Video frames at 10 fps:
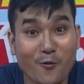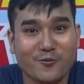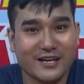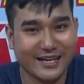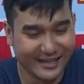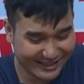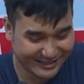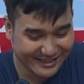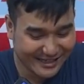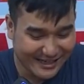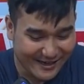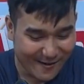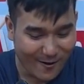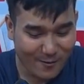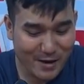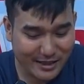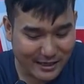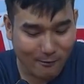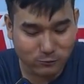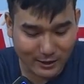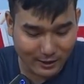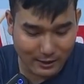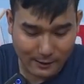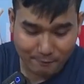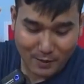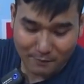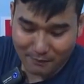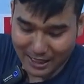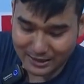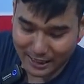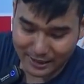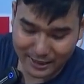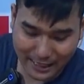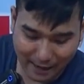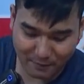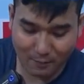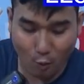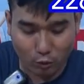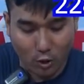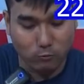thùng. Đó, bên trong thì máy sẽ đi kèm là một